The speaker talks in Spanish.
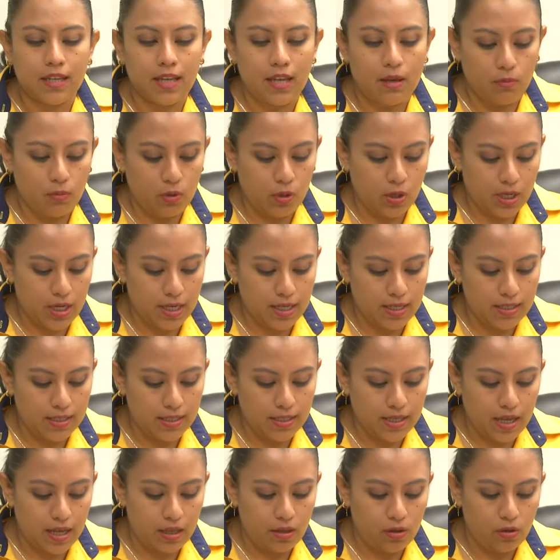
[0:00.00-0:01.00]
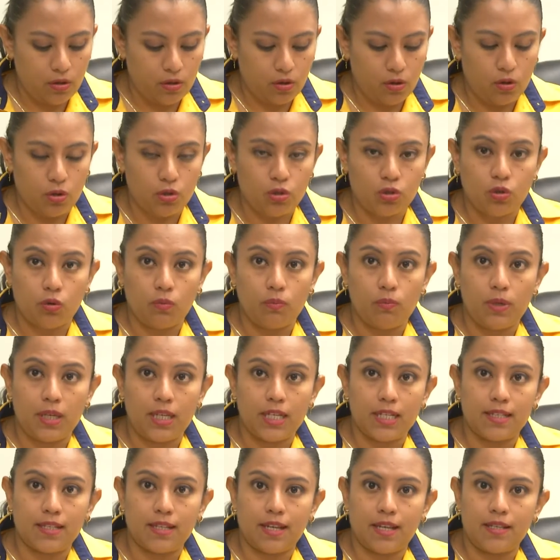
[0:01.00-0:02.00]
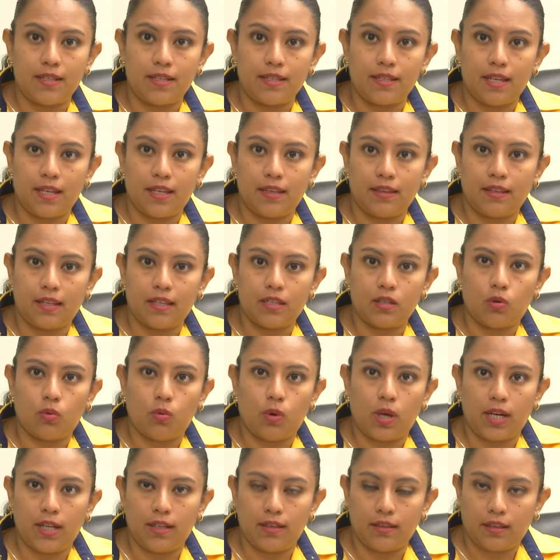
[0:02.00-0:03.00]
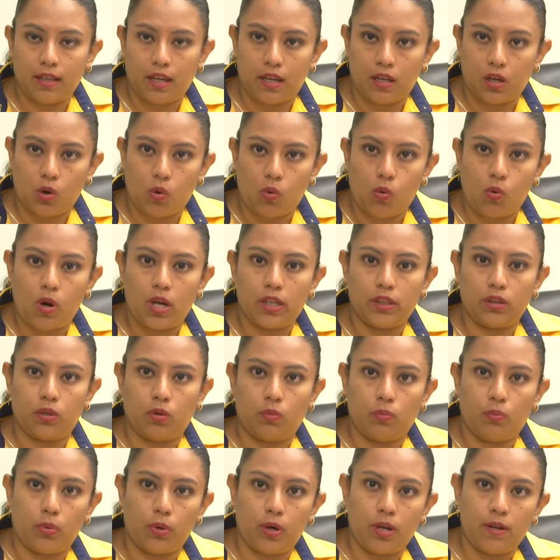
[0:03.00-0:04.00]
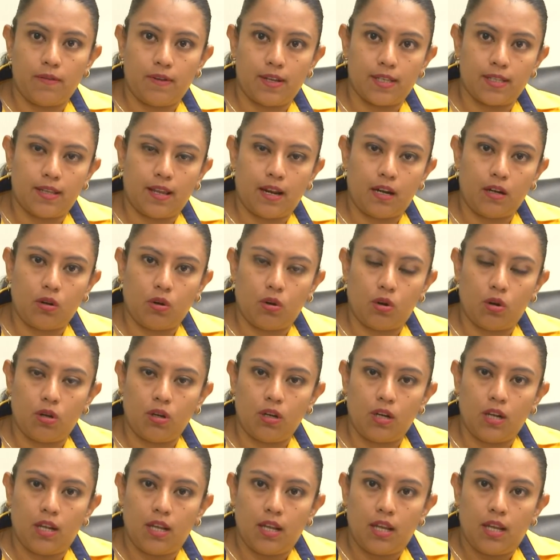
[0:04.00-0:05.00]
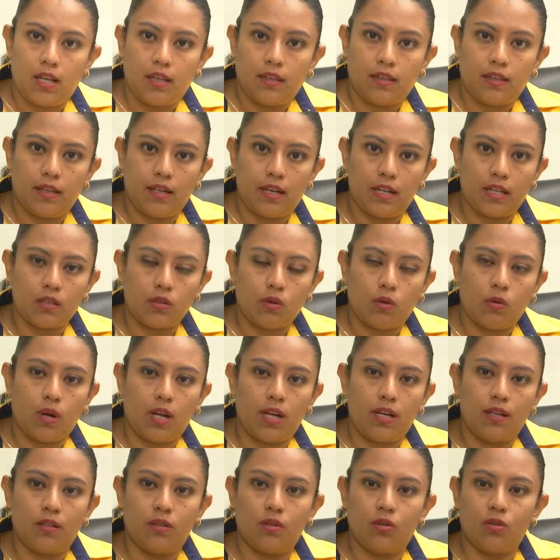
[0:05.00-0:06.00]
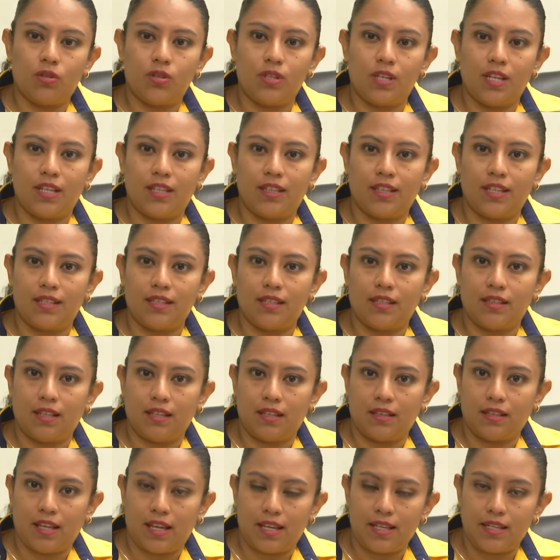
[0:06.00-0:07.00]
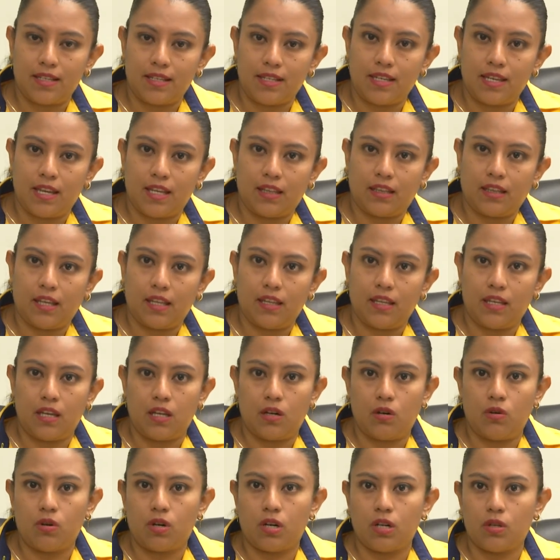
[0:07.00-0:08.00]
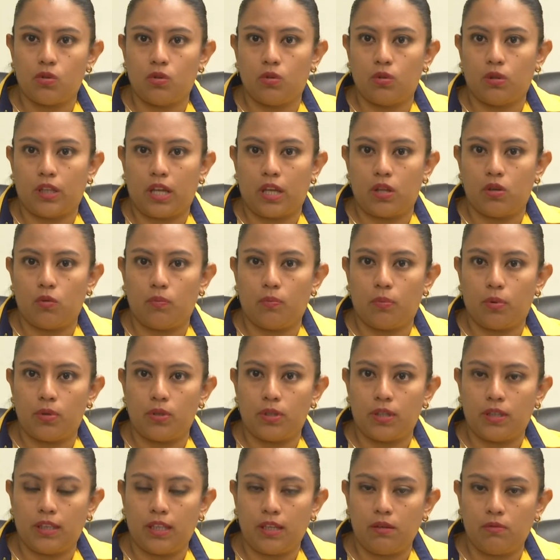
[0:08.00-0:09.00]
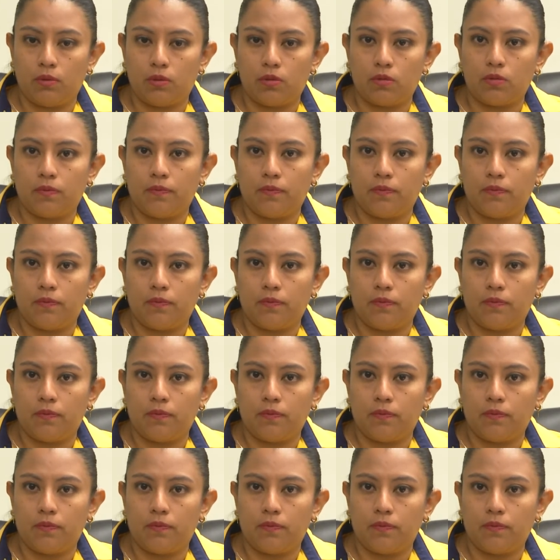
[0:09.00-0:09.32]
Hemos realizado 8.644 pruebas de alcohol, de las cuales 277 dieron resultados positivos.